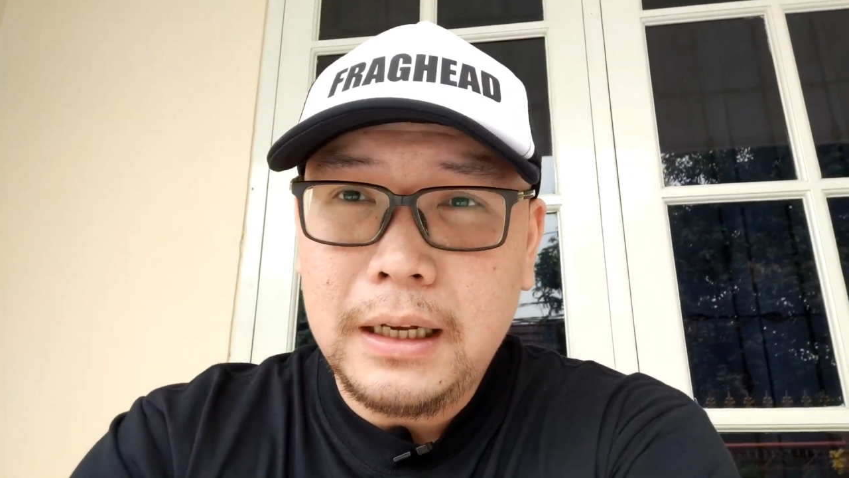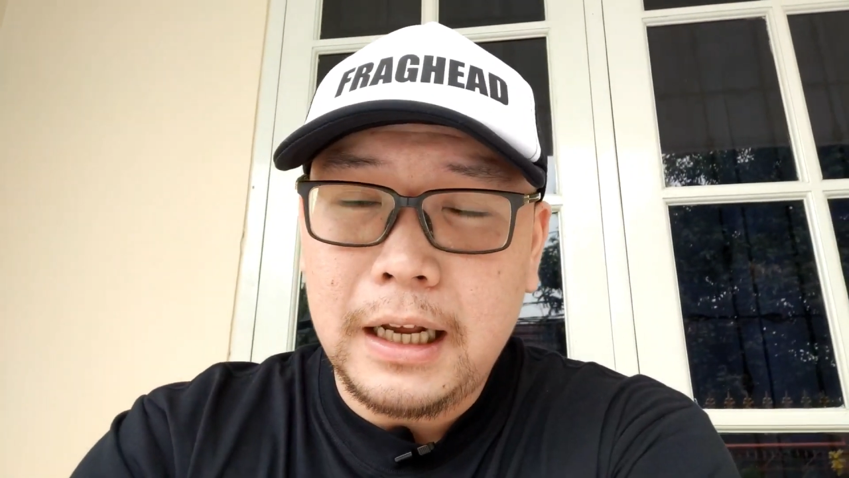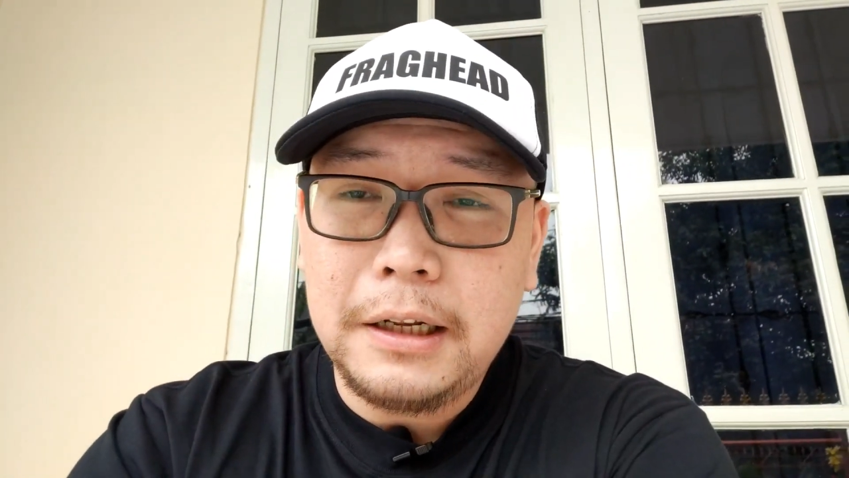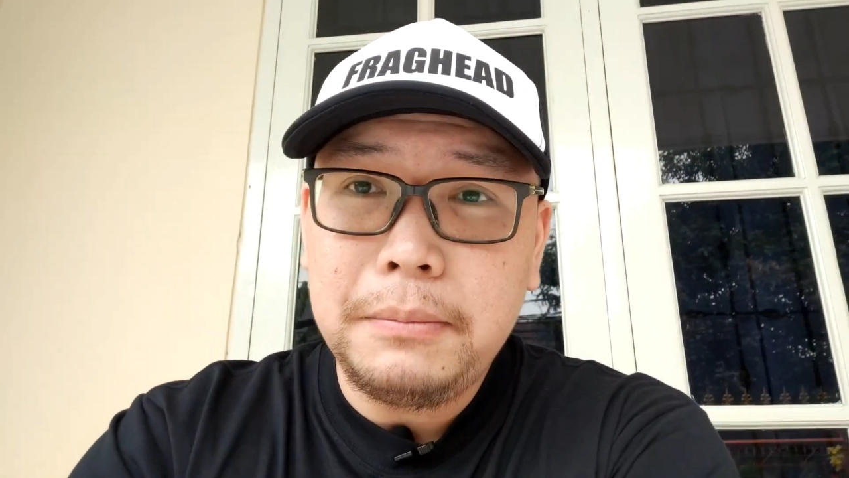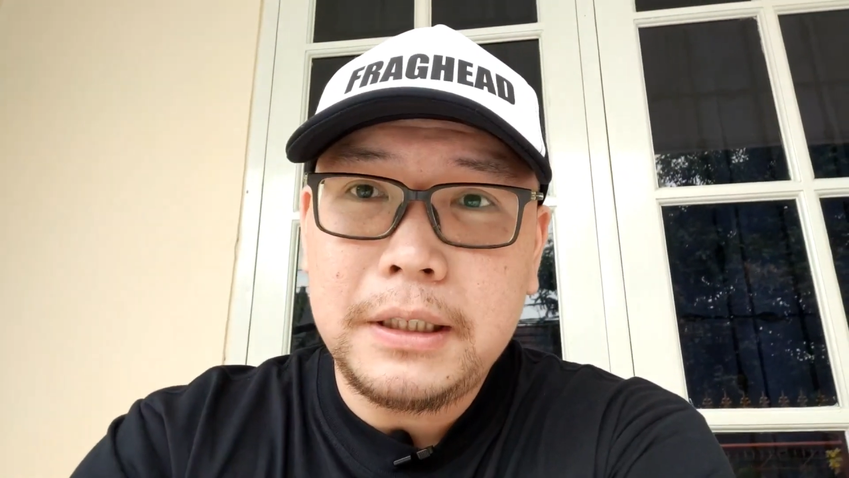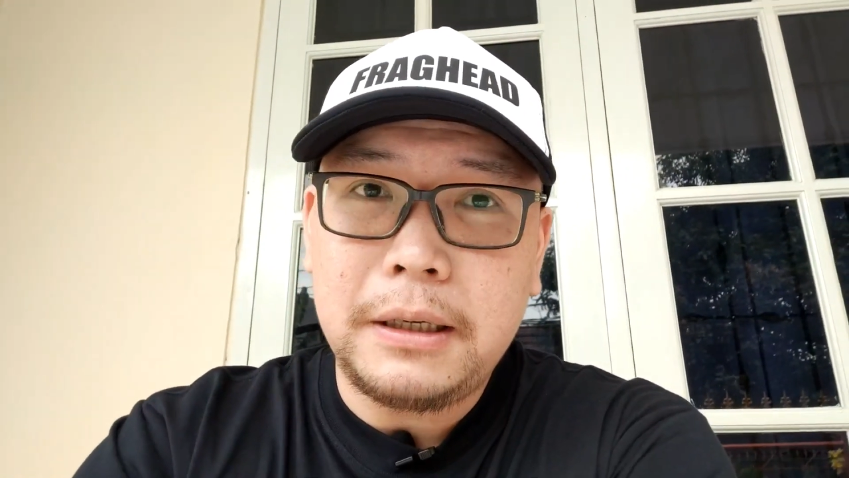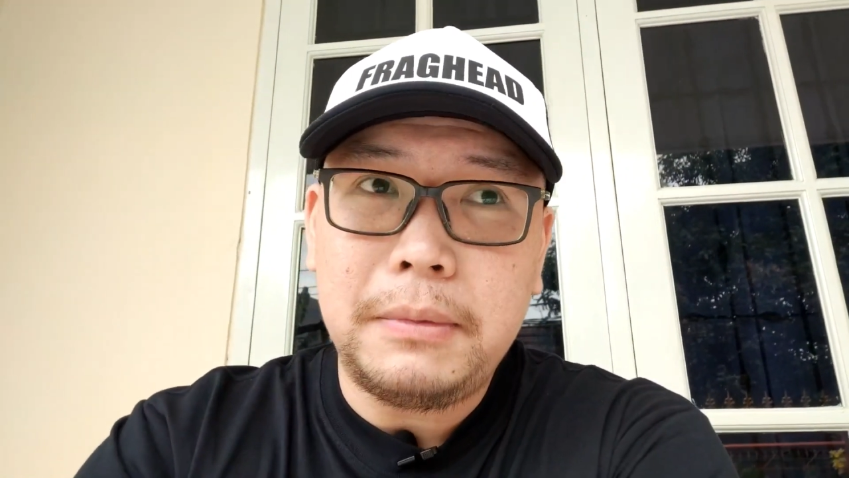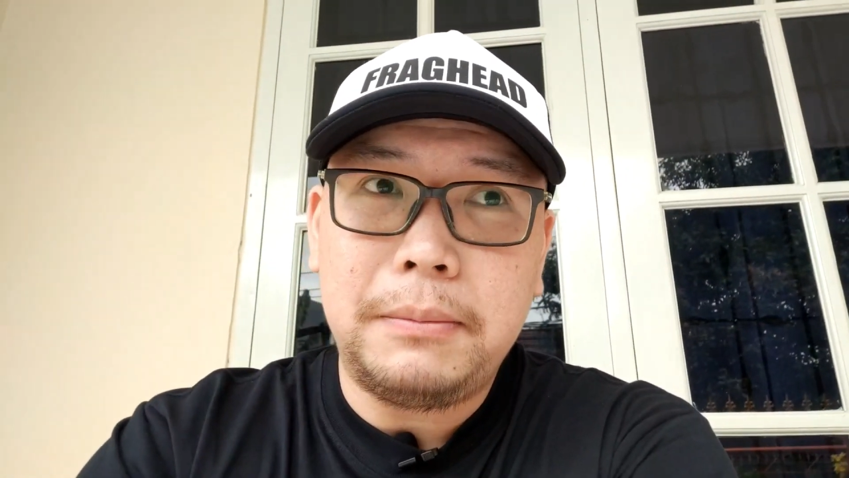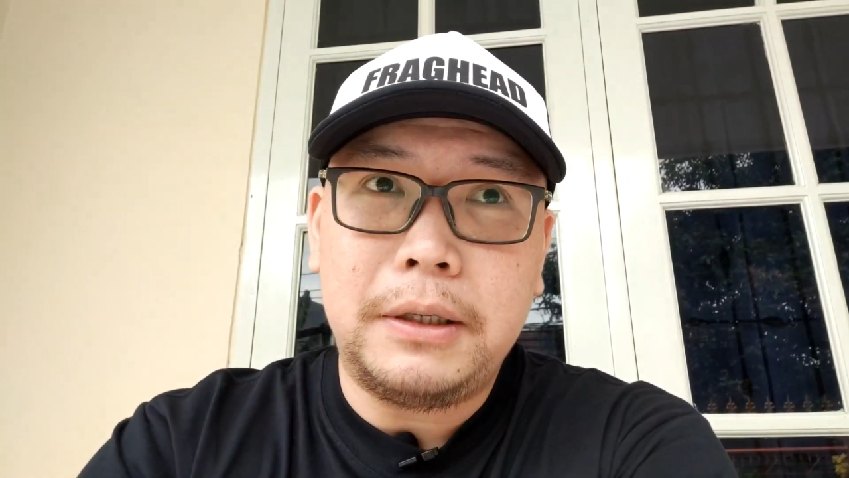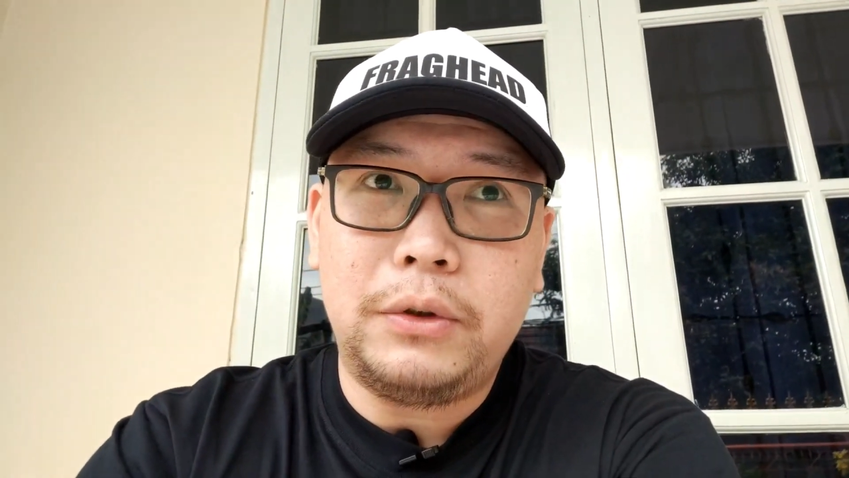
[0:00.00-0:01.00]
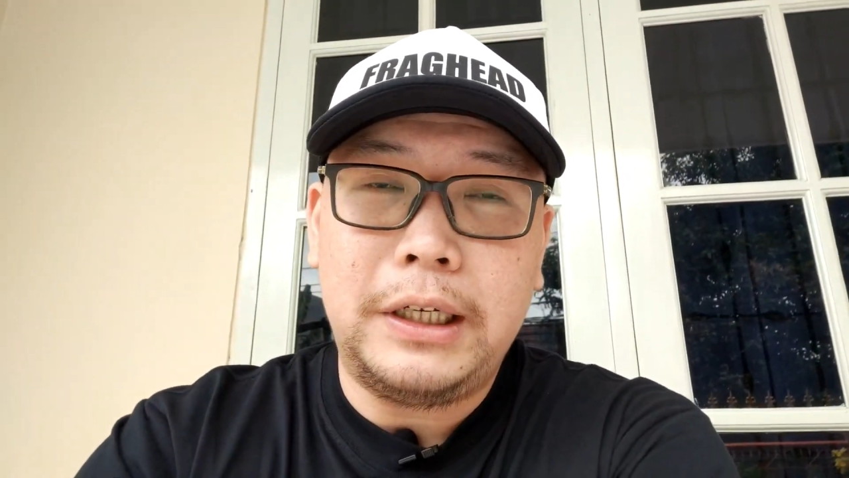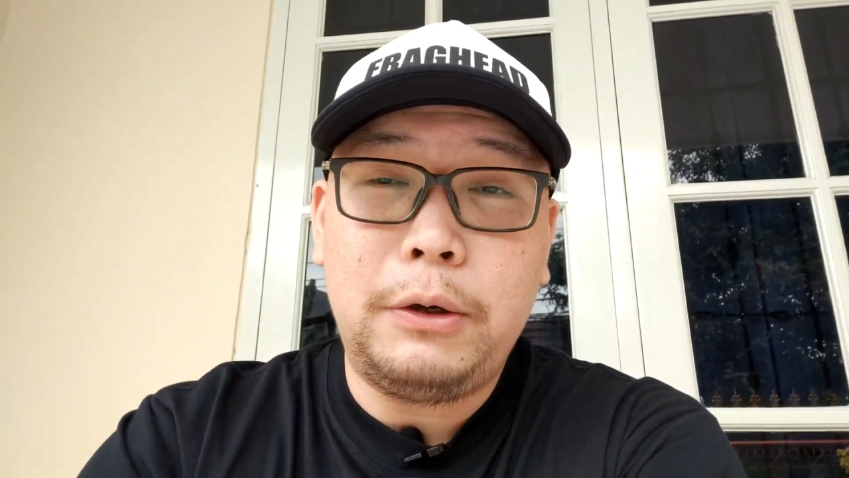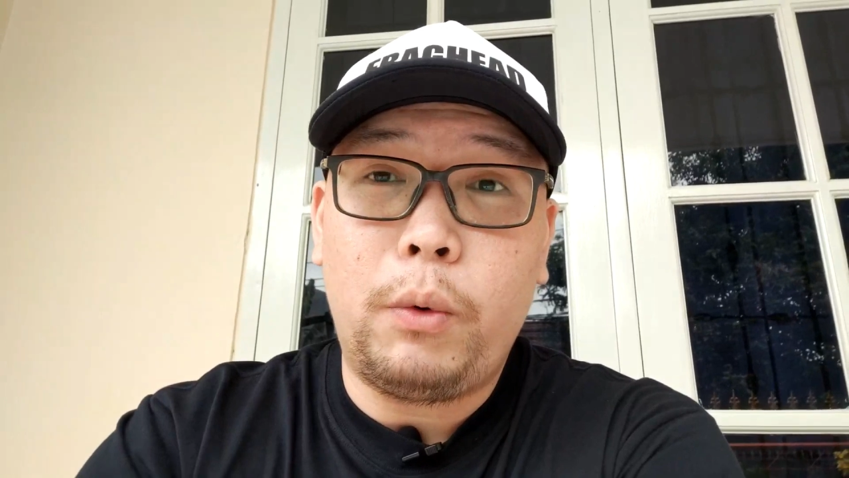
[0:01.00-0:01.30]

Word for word: kalian bisa beli baju ini